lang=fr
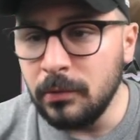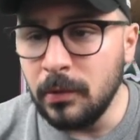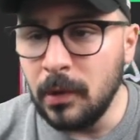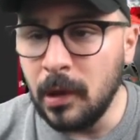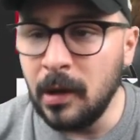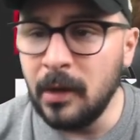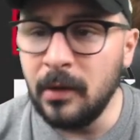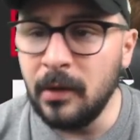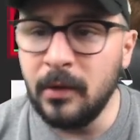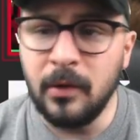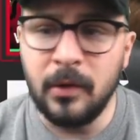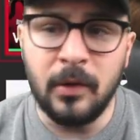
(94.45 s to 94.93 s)

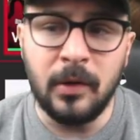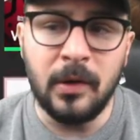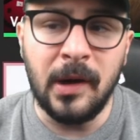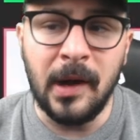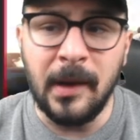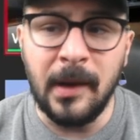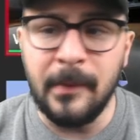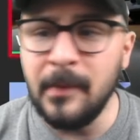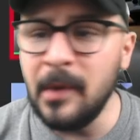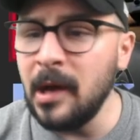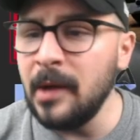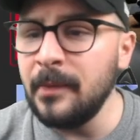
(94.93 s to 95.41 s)
Hein.
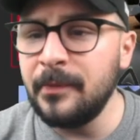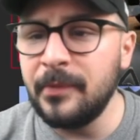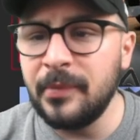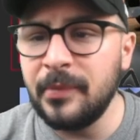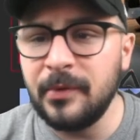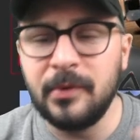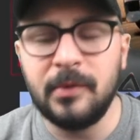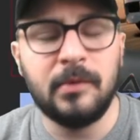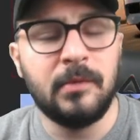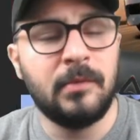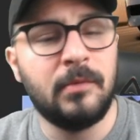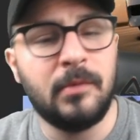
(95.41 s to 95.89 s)
la map,
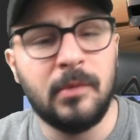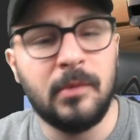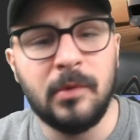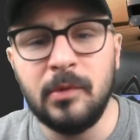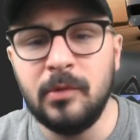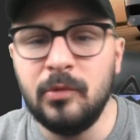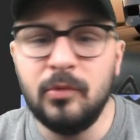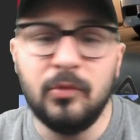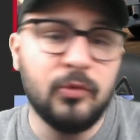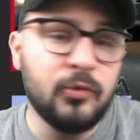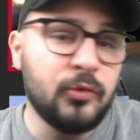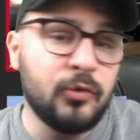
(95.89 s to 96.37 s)

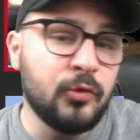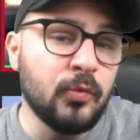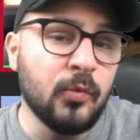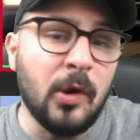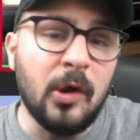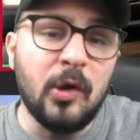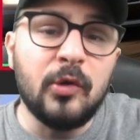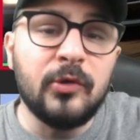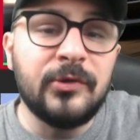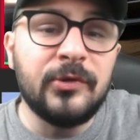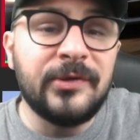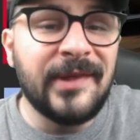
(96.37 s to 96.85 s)
du
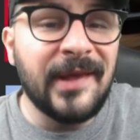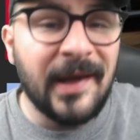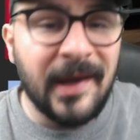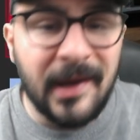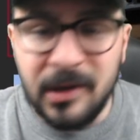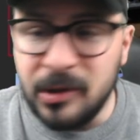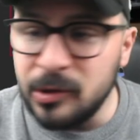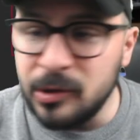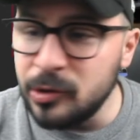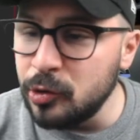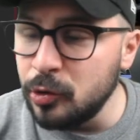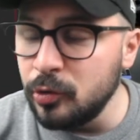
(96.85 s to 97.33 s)
moins le
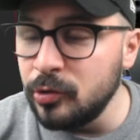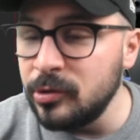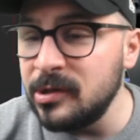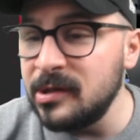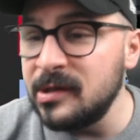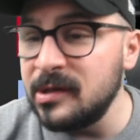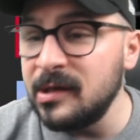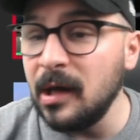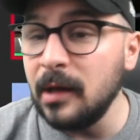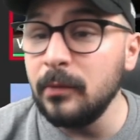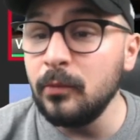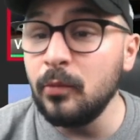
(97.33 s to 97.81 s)
terrain de jeu
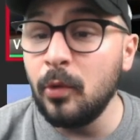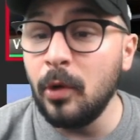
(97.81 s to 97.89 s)
Onigan,